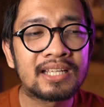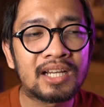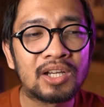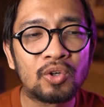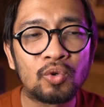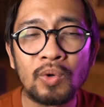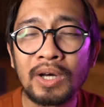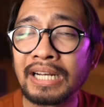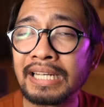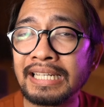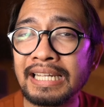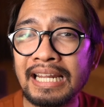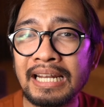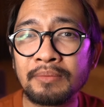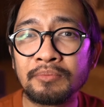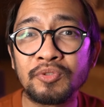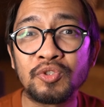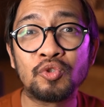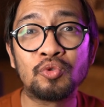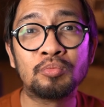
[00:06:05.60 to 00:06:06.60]
keluar
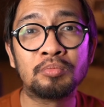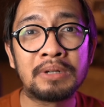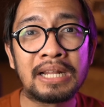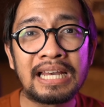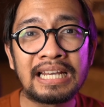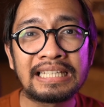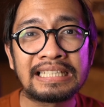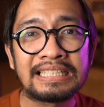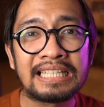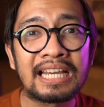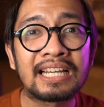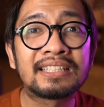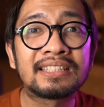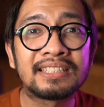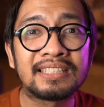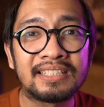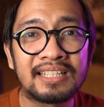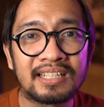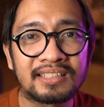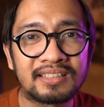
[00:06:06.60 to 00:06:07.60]
dalam jumlah yang
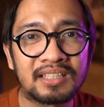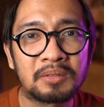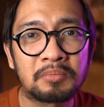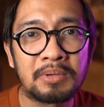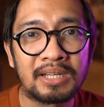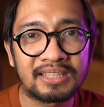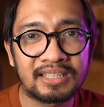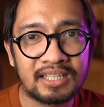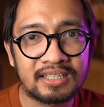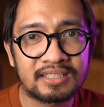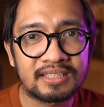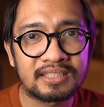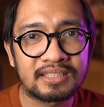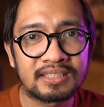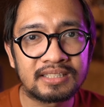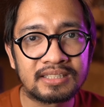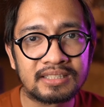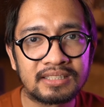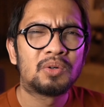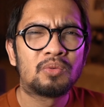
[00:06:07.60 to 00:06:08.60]
tidak
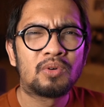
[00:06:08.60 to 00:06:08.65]
terbatas.